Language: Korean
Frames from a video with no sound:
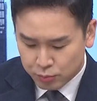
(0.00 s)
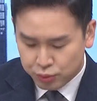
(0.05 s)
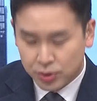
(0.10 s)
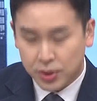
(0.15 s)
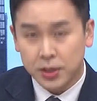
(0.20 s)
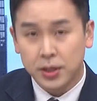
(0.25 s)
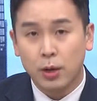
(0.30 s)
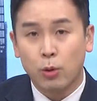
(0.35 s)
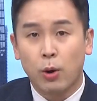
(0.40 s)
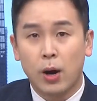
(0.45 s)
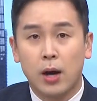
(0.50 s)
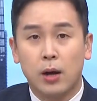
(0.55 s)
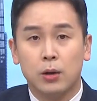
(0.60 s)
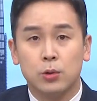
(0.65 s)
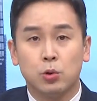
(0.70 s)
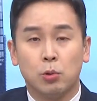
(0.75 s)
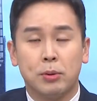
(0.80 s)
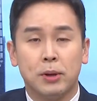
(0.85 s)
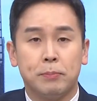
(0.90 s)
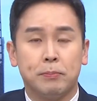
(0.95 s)
북한의
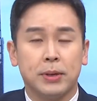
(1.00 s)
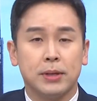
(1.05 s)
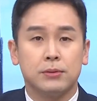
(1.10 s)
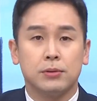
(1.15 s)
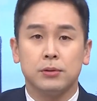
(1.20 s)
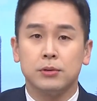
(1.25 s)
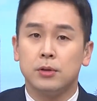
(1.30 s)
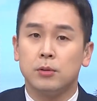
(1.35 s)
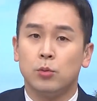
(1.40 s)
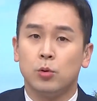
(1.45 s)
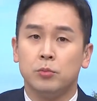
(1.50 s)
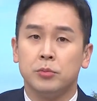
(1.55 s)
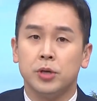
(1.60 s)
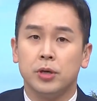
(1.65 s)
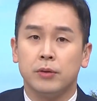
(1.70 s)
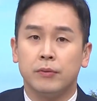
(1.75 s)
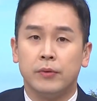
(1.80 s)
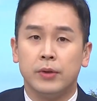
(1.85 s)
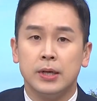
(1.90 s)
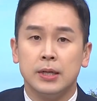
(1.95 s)
과거 도발 패턴을
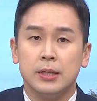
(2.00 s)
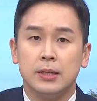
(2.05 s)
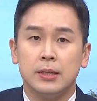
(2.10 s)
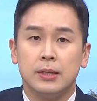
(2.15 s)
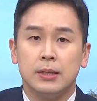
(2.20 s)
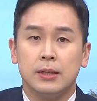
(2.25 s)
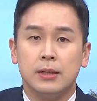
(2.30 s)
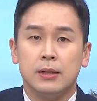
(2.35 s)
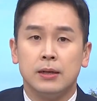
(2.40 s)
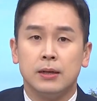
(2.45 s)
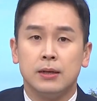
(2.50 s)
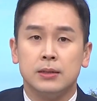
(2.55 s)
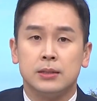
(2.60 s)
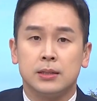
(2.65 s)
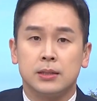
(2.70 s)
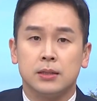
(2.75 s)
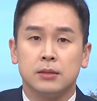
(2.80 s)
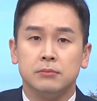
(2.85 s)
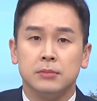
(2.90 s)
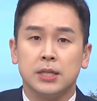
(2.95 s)
보면 어,
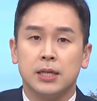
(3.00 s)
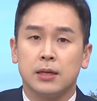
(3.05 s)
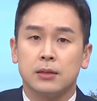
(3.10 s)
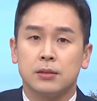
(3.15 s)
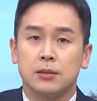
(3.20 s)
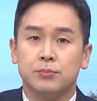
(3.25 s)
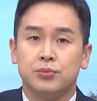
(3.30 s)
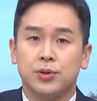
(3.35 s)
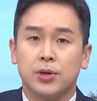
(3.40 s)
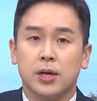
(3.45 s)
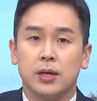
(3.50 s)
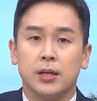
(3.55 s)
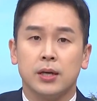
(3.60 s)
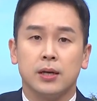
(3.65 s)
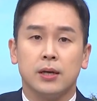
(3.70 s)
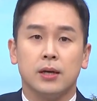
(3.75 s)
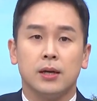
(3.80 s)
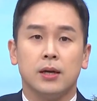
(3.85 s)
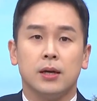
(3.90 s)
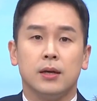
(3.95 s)
지금 이 같은
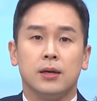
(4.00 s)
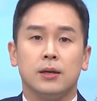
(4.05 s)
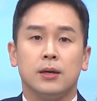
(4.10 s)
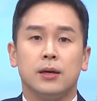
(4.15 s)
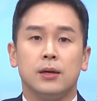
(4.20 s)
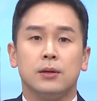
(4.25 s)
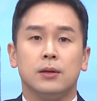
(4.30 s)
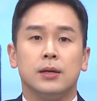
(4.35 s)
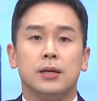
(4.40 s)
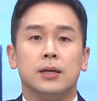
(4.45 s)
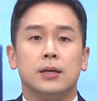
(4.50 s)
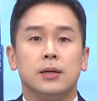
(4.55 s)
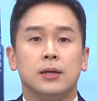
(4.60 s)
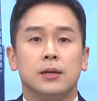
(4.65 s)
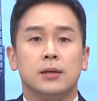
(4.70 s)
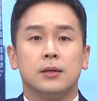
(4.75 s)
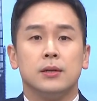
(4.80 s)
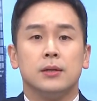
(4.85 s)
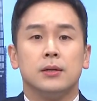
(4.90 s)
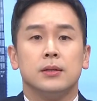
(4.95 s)
북한의
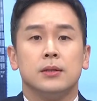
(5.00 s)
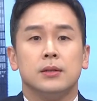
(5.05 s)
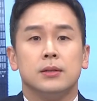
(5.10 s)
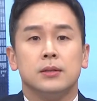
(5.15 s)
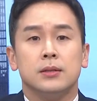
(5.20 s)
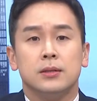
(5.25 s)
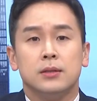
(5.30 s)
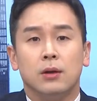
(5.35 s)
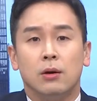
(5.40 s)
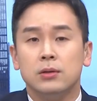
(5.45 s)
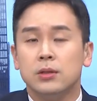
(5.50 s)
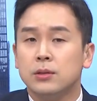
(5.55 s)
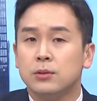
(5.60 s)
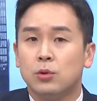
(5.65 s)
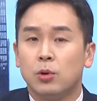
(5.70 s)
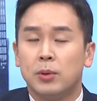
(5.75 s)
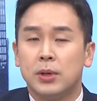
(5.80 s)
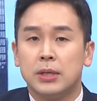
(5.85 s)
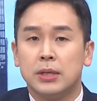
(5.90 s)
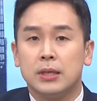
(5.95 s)
연이은
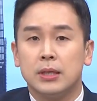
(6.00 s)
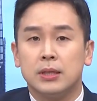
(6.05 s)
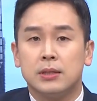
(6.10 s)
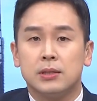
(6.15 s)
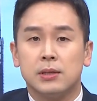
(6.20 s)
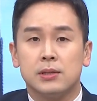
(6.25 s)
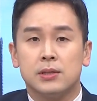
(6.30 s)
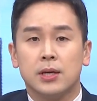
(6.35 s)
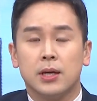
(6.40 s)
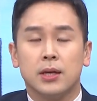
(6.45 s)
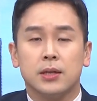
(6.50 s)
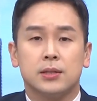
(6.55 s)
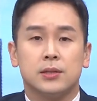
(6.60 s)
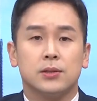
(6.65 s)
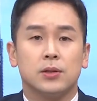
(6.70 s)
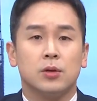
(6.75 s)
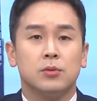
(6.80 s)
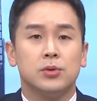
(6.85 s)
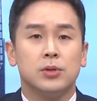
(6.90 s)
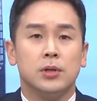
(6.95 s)
도발이 7차
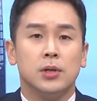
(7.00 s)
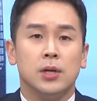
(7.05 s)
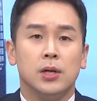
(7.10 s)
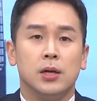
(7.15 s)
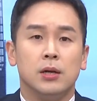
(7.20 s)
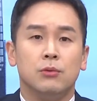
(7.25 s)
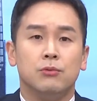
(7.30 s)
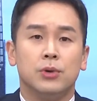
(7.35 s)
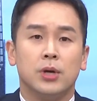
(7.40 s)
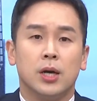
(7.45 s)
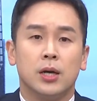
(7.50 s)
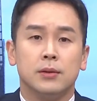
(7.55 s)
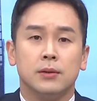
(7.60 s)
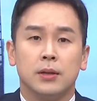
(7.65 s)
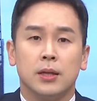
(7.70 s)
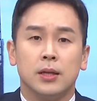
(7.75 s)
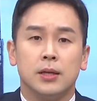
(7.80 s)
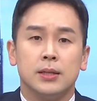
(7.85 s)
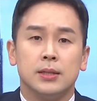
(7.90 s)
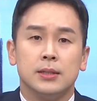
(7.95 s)
핵실험을
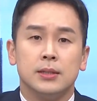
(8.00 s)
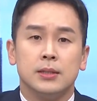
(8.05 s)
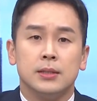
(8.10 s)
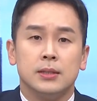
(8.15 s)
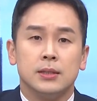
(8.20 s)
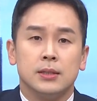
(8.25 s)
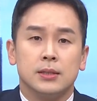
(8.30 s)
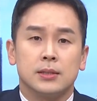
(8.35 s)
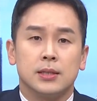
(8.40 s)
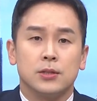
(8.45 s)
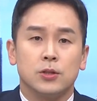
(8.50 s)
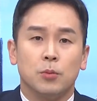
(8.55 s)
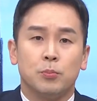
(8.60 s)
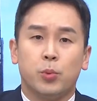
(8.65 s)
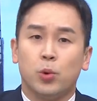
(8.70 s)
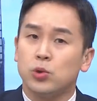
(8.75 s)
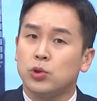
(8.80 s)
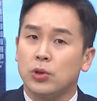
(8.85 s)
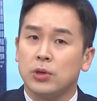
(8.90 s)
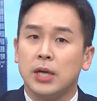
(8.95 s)
위한 사전
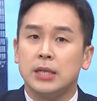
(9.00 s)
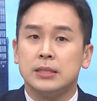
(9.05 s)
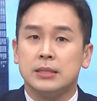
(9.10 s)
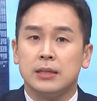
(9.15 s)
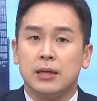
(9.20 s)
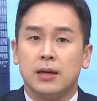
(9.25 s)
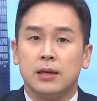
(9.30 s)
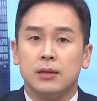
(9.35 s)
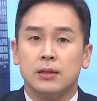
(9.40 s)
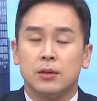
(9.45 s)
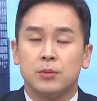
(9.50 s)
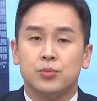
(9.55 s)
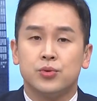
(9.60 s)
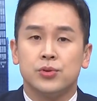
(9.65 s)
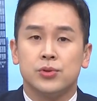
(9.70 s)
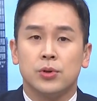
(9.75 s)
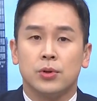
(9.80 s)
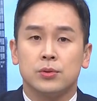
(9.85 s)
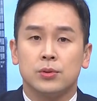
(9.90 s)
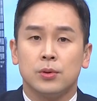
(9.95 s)
포석이 아니냐 이런
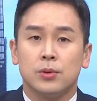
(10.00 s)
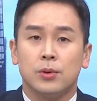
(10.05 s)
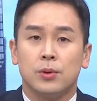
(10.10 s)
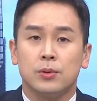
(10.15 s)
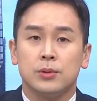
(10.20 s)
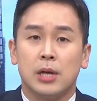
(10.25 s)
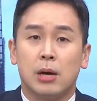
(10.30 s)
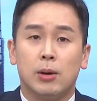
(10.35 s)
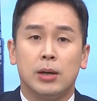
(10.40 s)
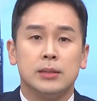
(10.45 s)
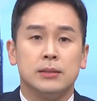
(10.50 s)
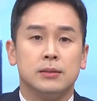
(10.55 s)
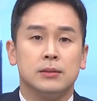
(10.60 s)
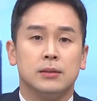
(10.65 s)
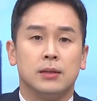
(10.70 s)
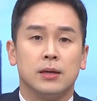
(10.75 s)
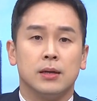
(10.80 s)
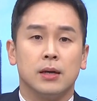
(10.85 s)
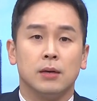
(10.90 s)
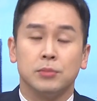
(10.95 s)
분석도
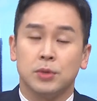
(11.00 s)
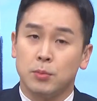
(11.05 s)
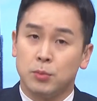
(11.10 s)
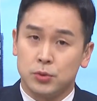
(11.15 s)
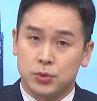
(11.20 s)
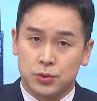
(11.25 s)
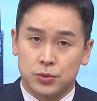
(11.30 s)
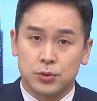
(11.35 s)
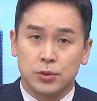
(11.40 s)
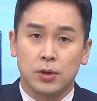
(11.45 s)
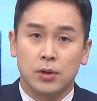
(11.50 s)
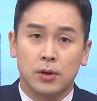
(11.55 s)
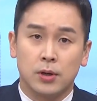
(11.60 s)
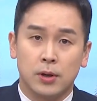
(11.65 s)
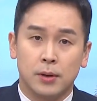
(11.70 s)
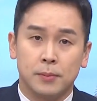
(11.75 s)
나왔는데 함께 보시죠.